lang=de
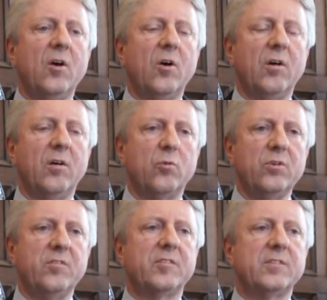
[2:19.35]
äh,
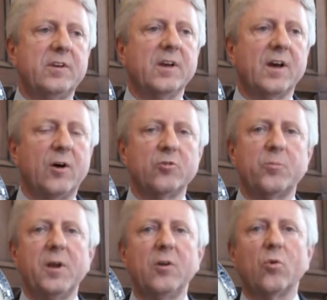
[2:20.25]
universitäre
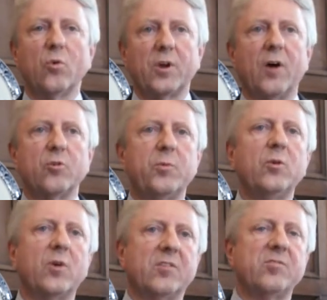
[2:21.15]
Ausbildung oder
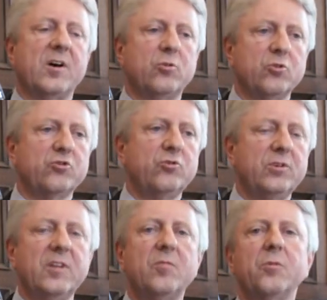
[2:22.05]
Ausbildung an
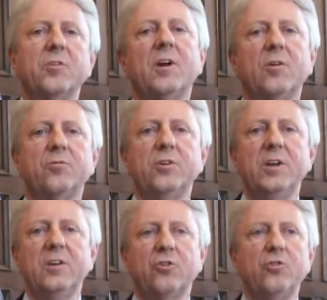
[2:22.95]
Fachhochschulen insbesondere auch für
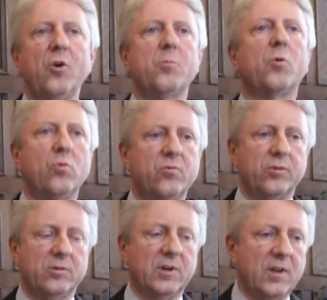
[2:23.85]
die
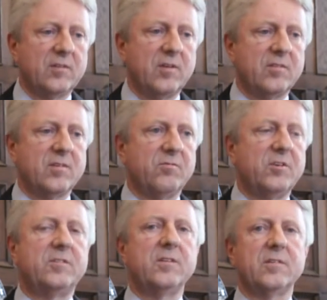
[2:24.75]
Ingenieurberufe sehr, sehr
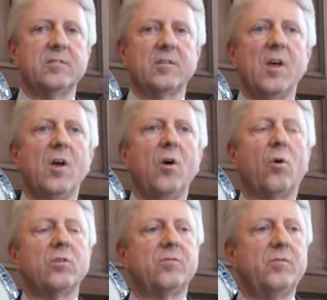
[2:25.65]
wichtig ist
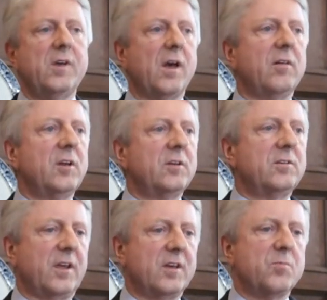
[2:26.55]
und wir,
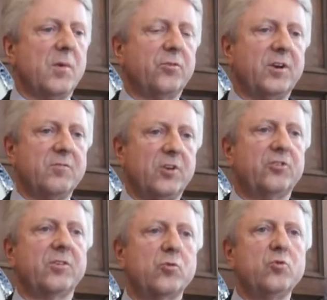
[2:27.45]
denke ich mal, von der
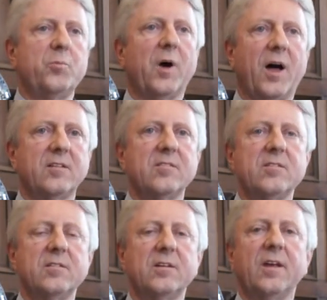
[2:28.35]
Wirtschaft gut beraten
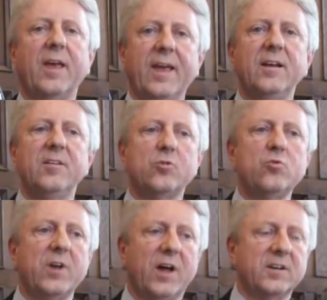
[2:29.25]
sind, ähnlich
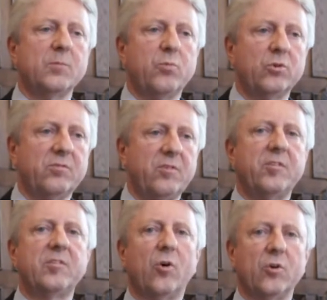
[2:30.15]
gute Angebote, wie
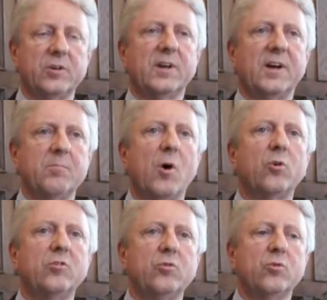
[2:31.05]
wir sie heute haben,
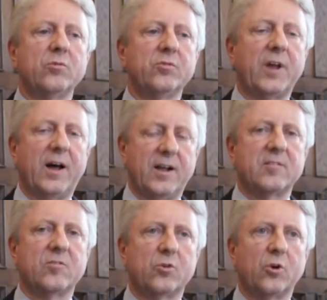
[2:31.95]
auch in Zukunft
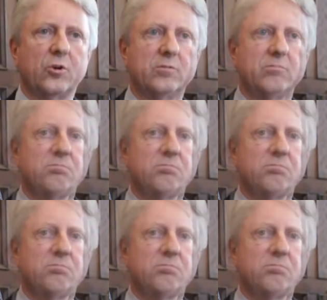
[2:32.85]
erhalten zu können.